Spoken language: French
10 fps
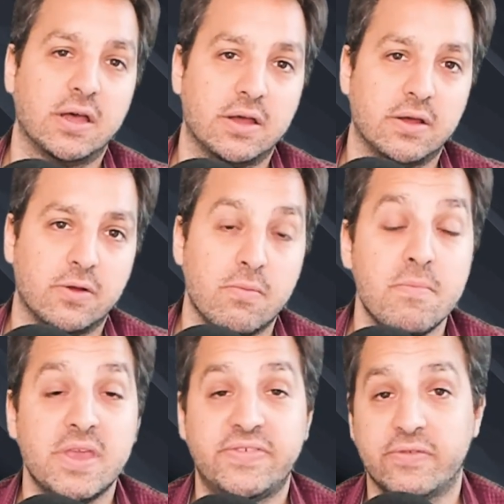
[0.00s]
euh,
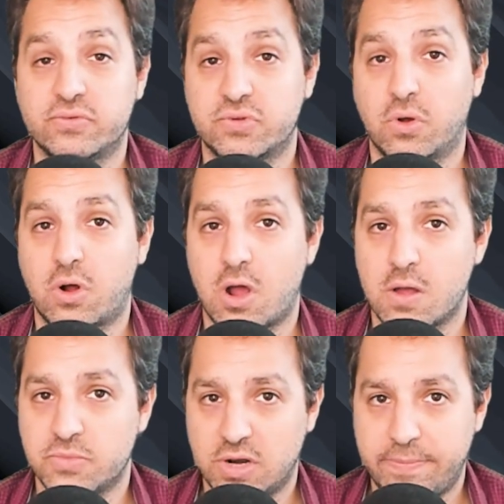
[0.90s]
méfiez-vous-en
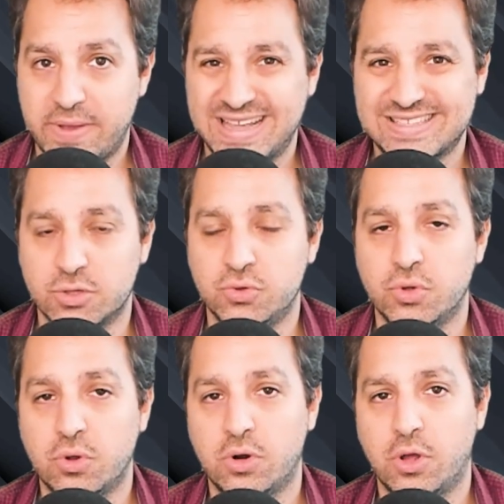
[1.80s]
comme de la peste,
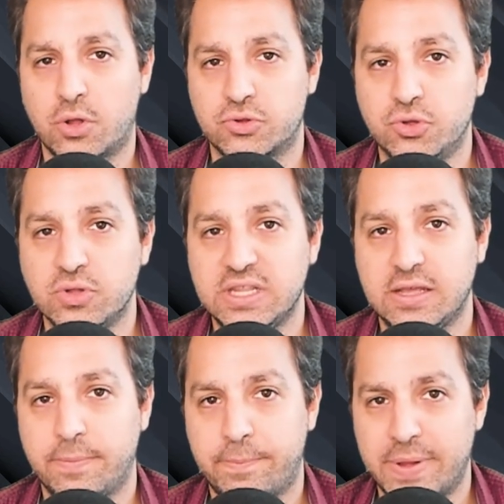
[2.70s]
ne leur
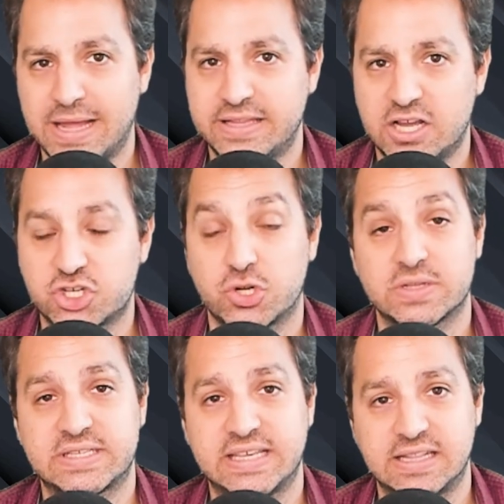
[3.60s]
donnez pas d'argent
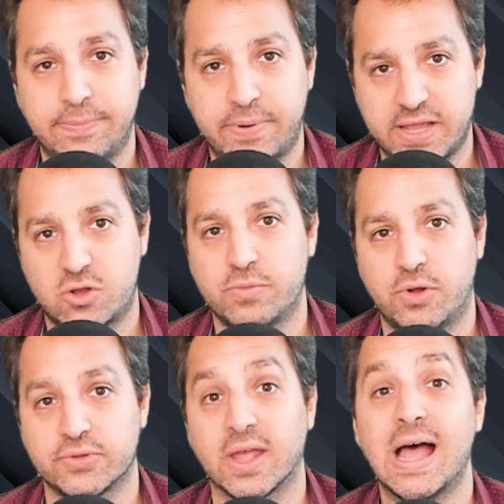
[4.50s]
s'il y a des
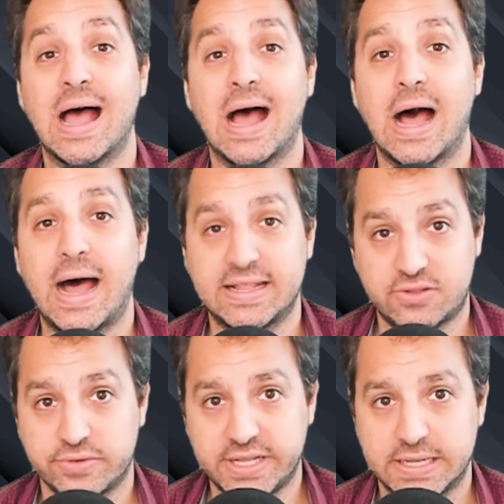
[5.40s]
précommandes.
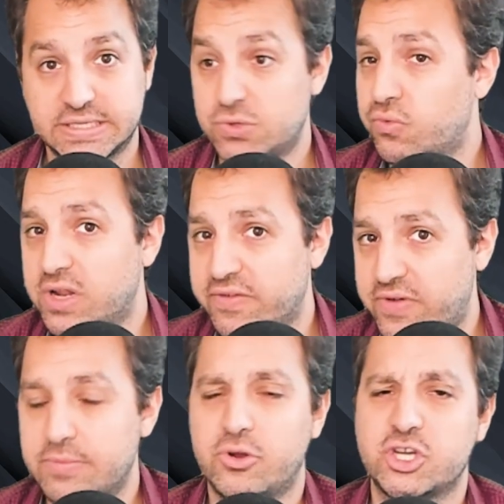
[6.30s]
Attendez, si vous voulez
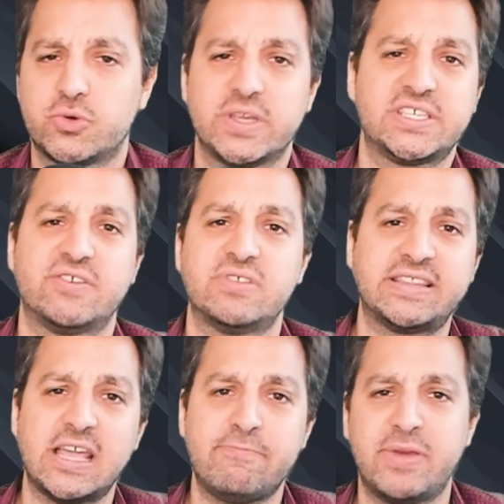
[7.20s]
vraiment y jouer, si vous
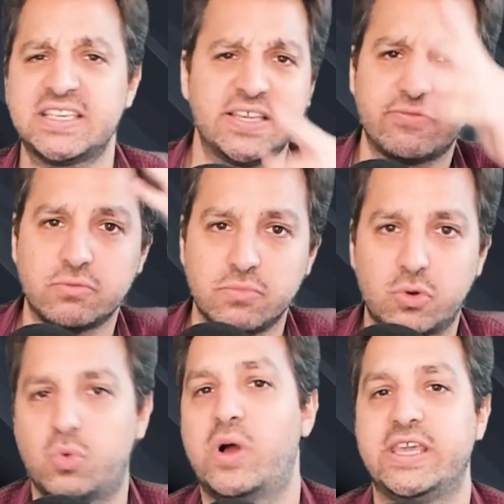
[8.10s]
êtes hypé, si vous ne me
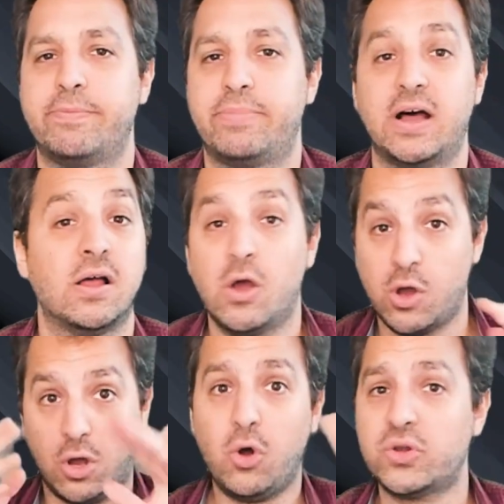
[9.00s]
croyez pas,
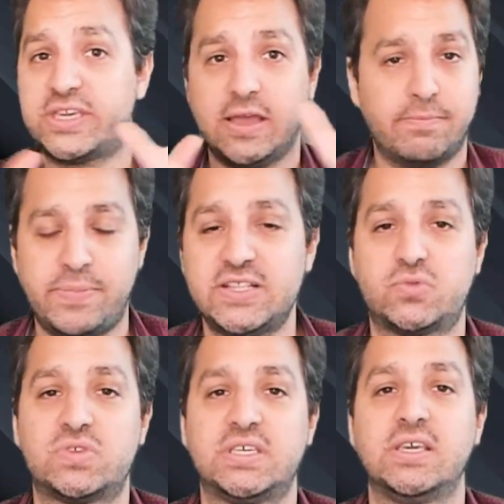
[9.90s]
ok, pas de
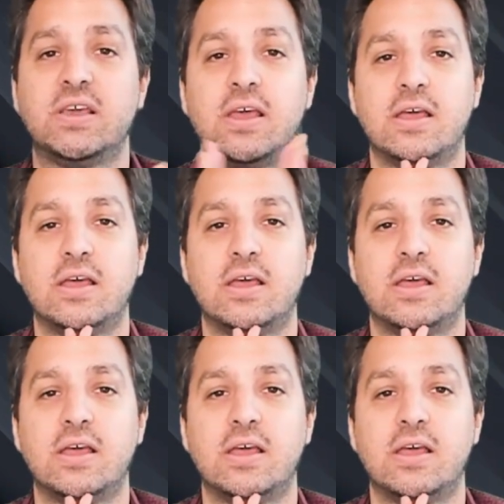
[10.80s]
souci.